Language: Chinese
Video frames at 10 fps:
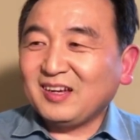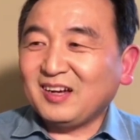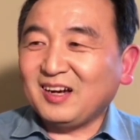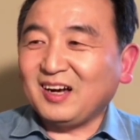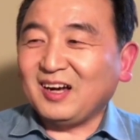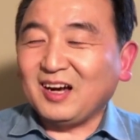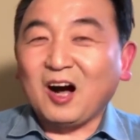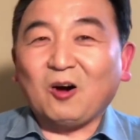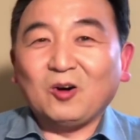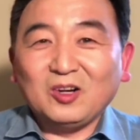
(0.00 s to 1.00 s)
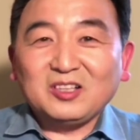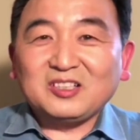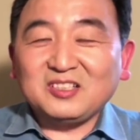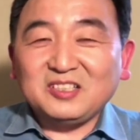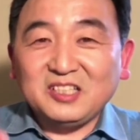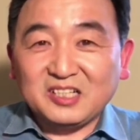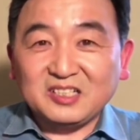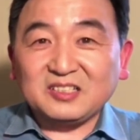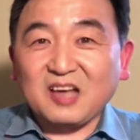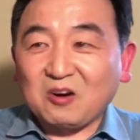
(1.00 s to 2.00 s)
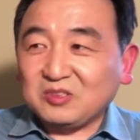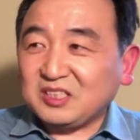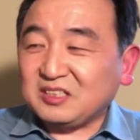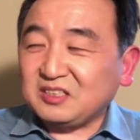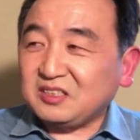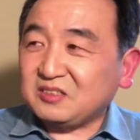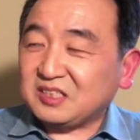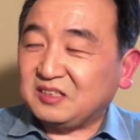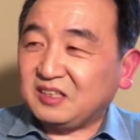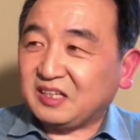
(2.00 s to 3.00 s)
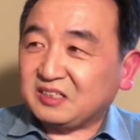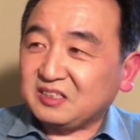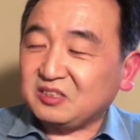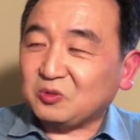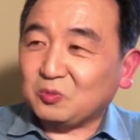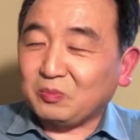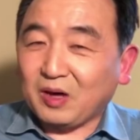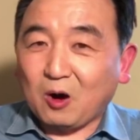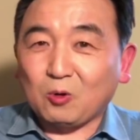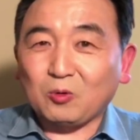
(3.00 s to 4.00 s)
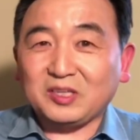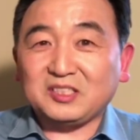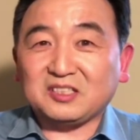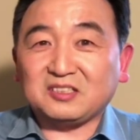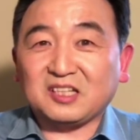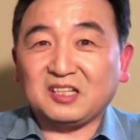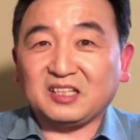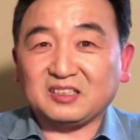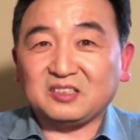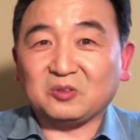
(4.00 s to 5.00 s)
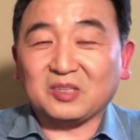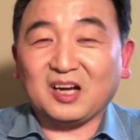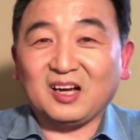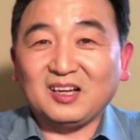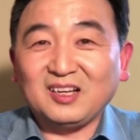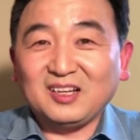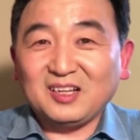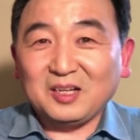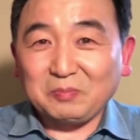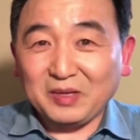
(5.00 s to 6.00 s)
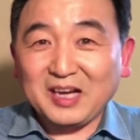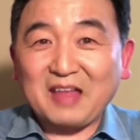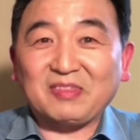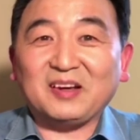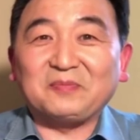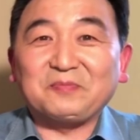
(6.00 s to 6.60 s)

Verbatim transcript: 呃，哦，是营造精神领袖、描绘精神领袖的啊笔杆子。